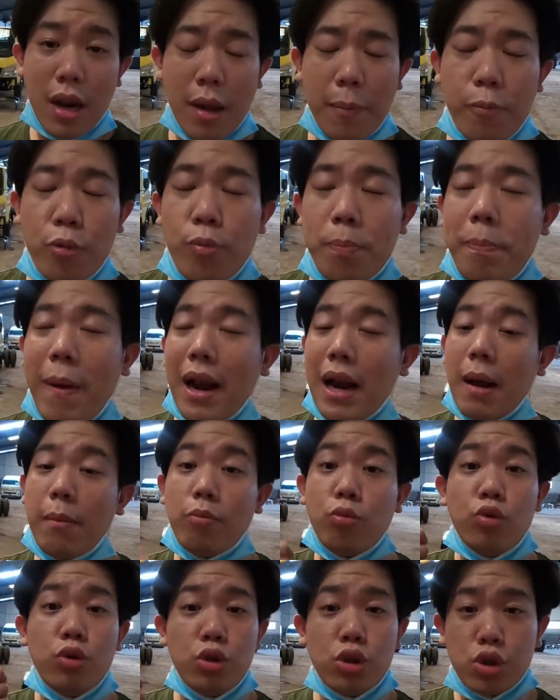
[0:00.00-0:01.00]
truk pun pada
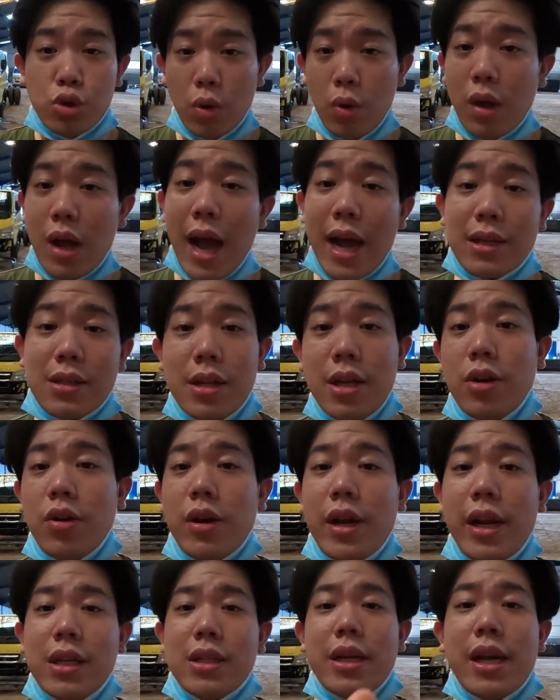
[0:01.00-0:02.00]
muncul guys di
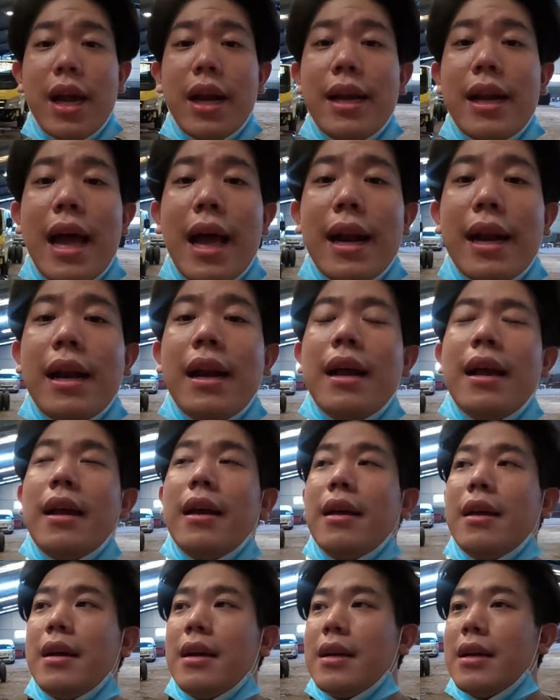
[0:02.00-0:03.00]
Indonesia dan
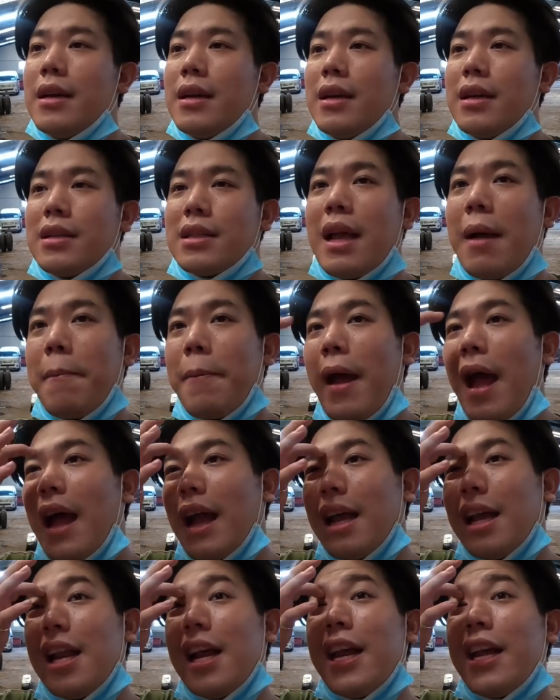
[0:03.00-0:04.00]
sampai
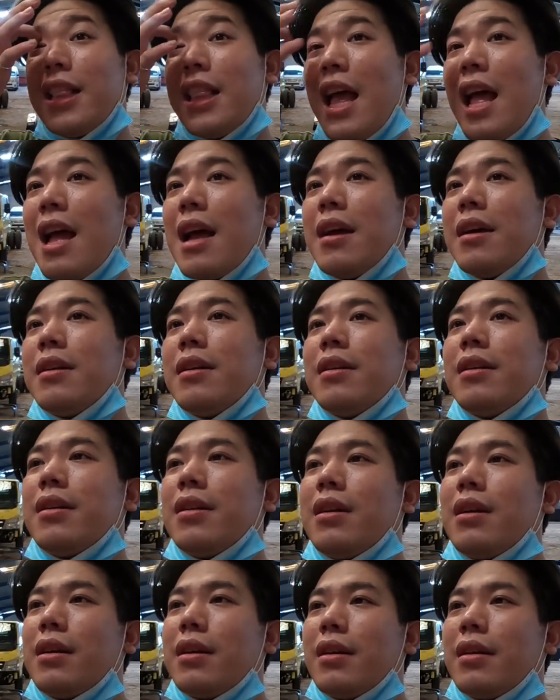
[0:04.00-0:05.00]
akhirnya kita
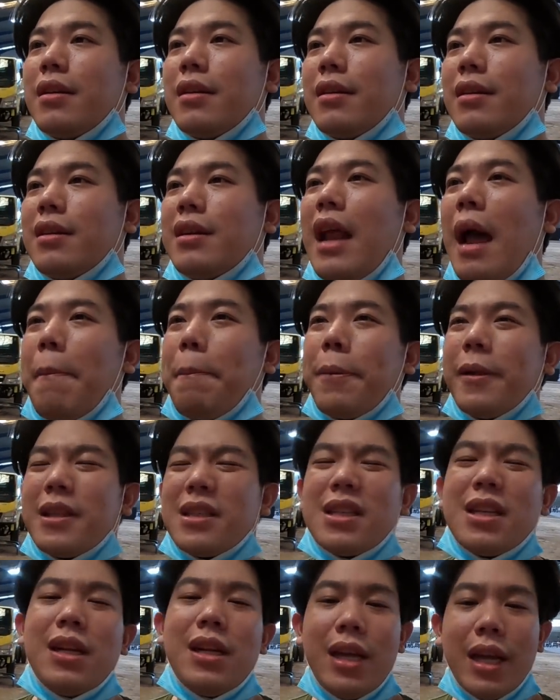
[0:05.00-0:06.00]
dapat
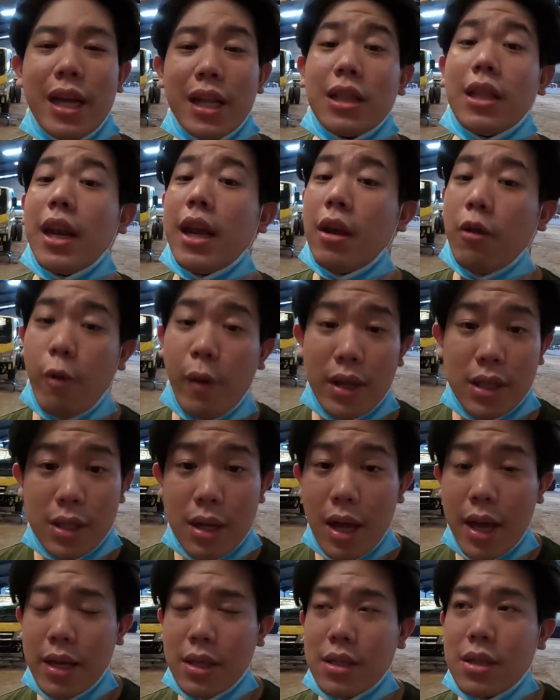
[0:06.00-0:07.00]
sedikit request
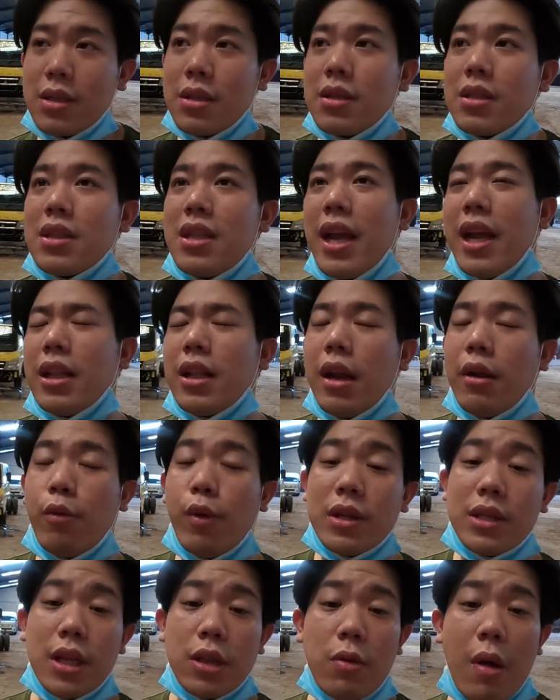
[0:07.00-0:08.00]
guys sedikit
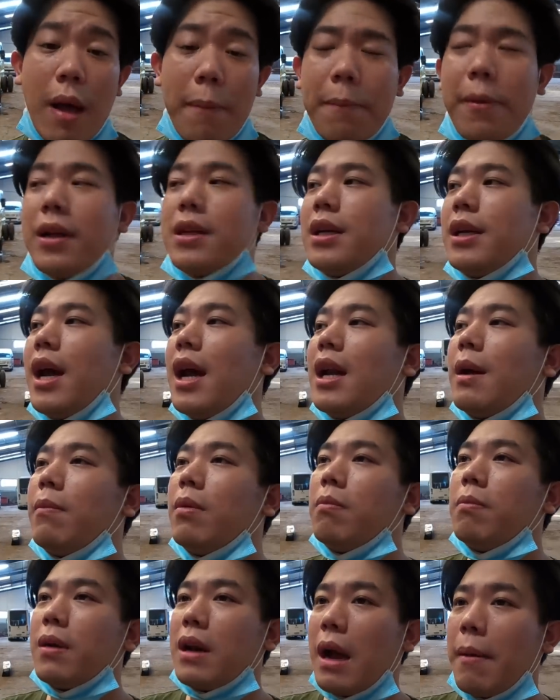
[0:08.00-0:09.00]
requestnya itu apa jadi ada
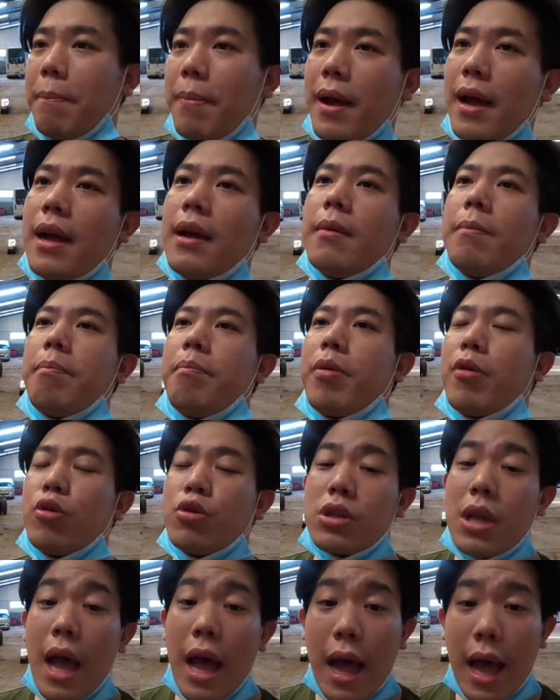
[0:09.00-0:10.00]
beberapa
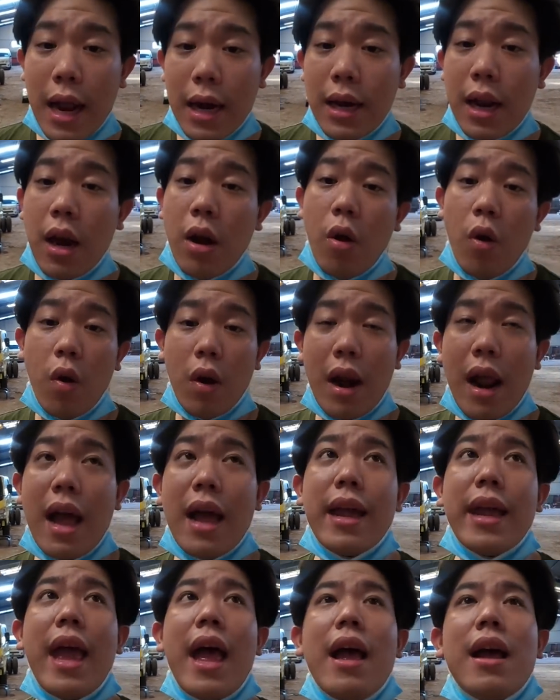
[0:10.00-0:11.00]
perusahaan dan
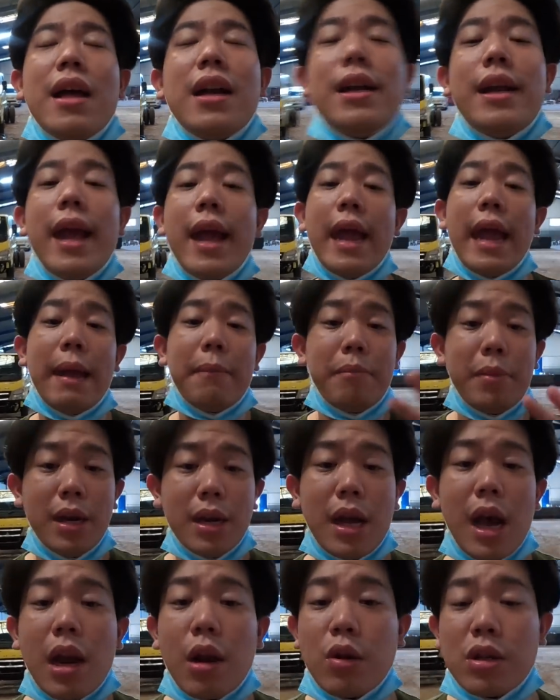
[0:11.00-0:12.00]
orang yang
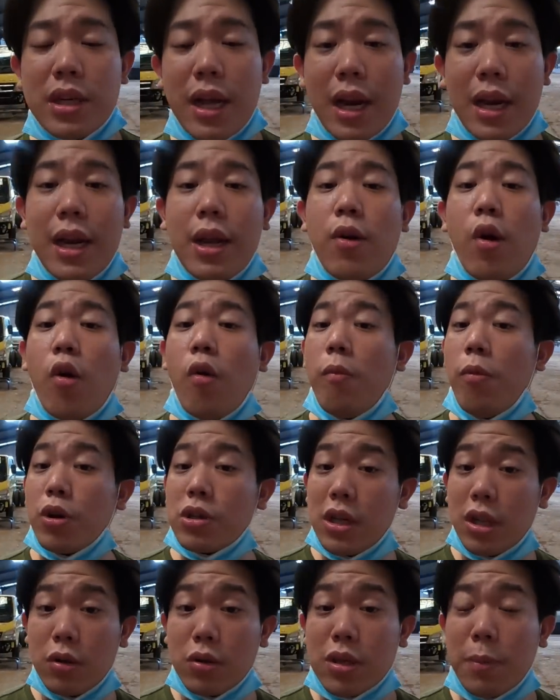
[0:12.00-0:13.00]
nge-DM-in karoseri
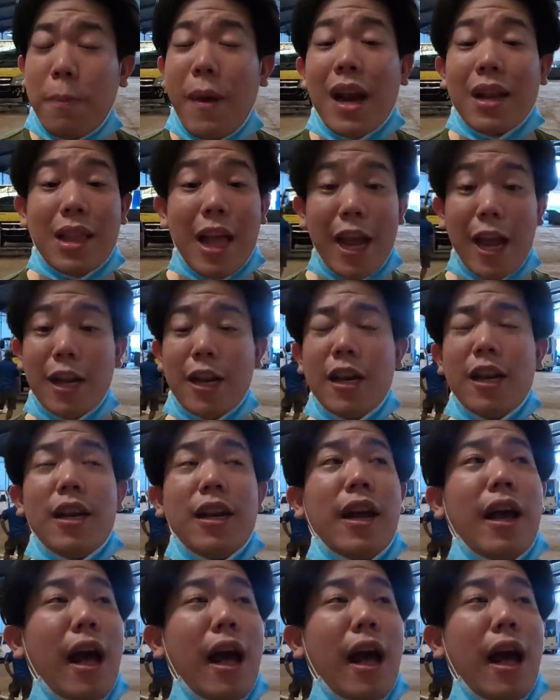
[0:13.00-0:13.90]
Kokobosi itu Sparta ya jadi di